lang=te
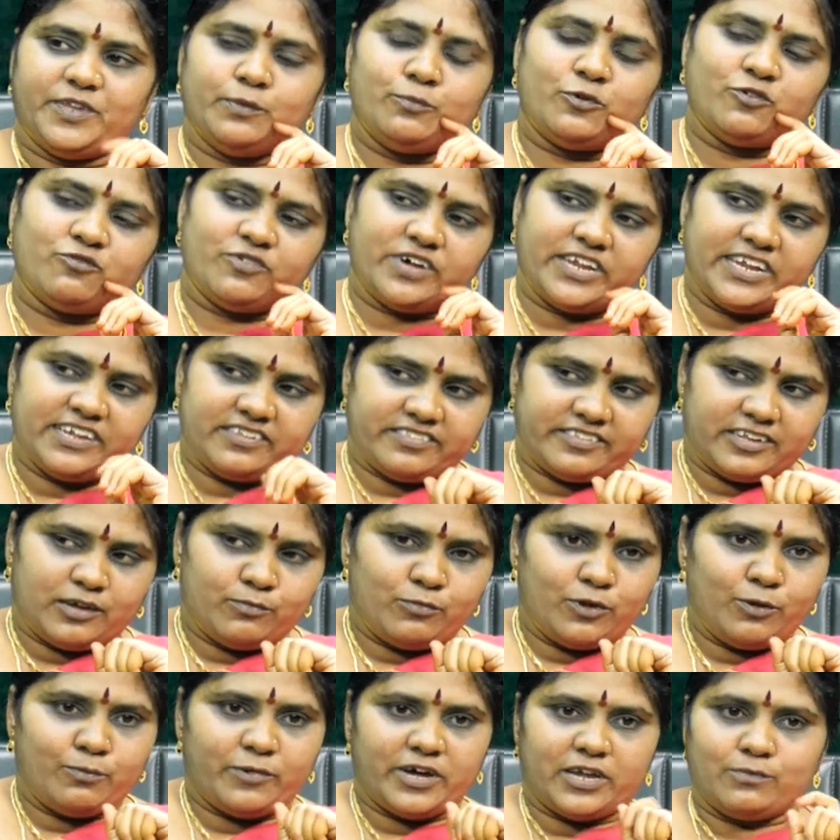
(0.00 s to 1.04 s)
ఇప్పుడు ఫర్
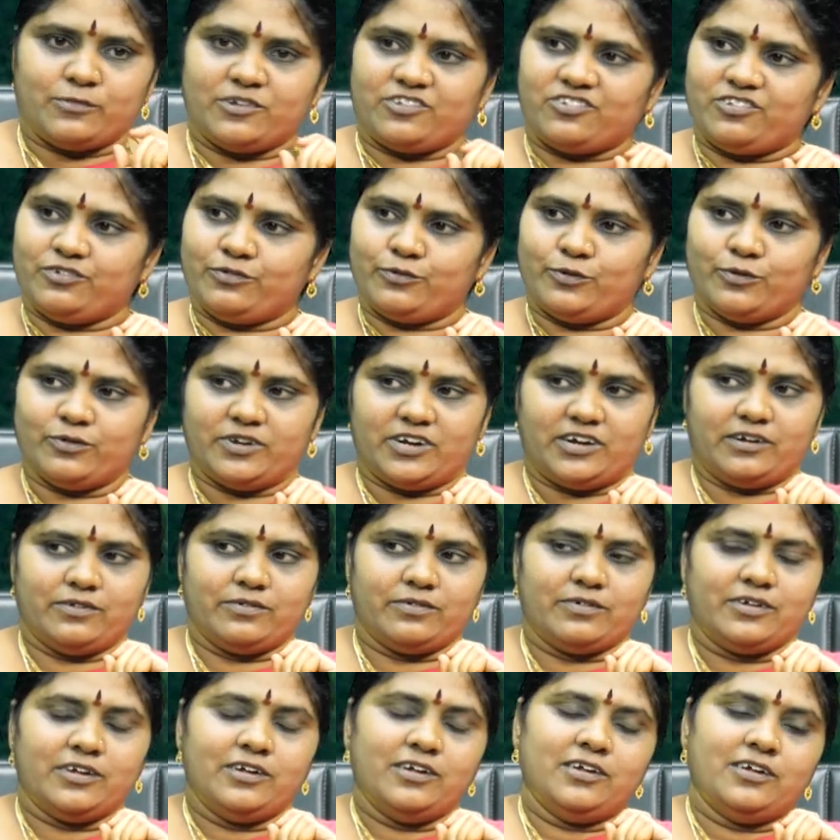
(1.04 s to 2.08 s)
ఎగ్జాంపుల్ పరమశివుడు ఉన్నాడు